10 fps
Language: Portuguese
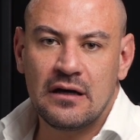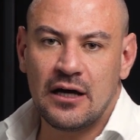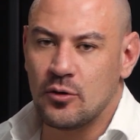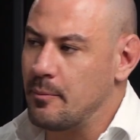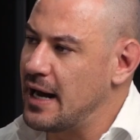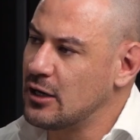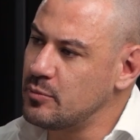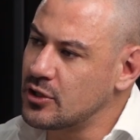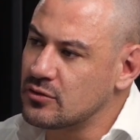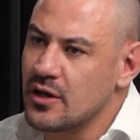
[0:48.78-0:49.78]
Ah, não pago
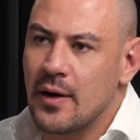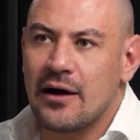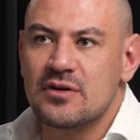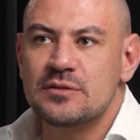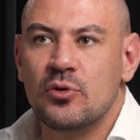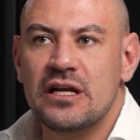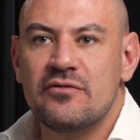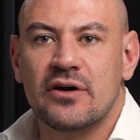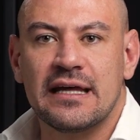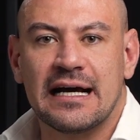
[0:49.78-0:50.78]
porque eu tenho água
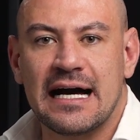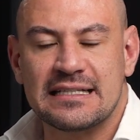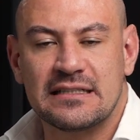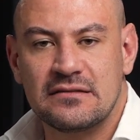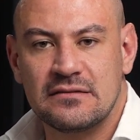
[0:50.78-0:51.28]
disponível aqui em casa.